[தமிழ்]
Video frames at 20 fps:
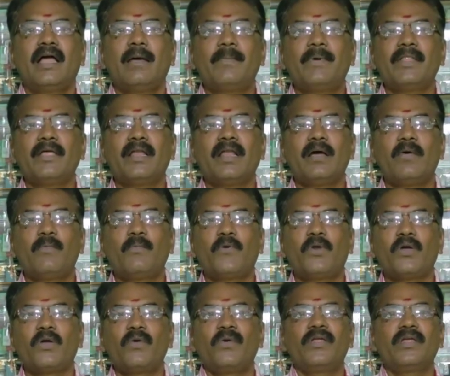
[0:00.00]
அப்பதான் நான்
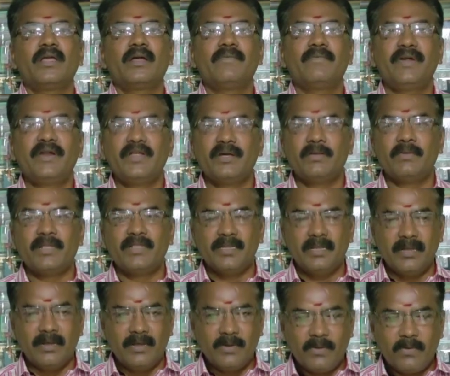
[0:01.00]
போடக்கூடிய வீடியோ
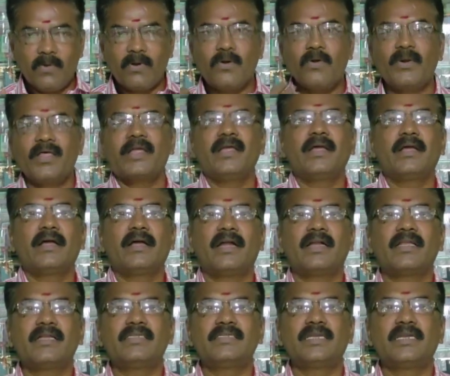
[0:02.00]
வந்து உங்களுடைய
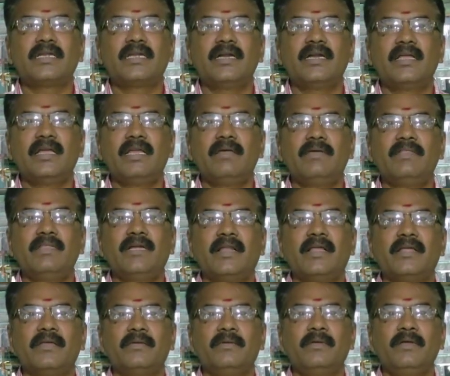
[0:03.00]
அட்டென்ஷனுக்கு டெய்லி வந்து
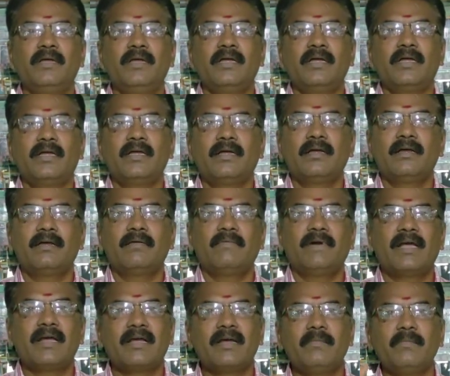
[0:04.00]
அடையும்
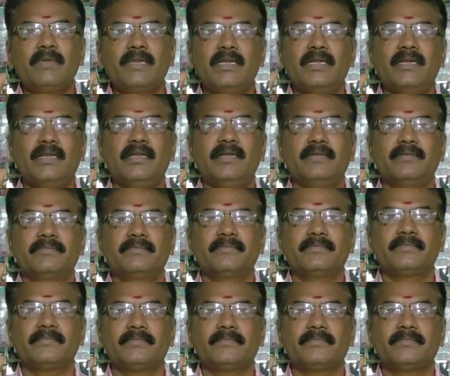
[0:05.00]
வணக்கம் நன்றி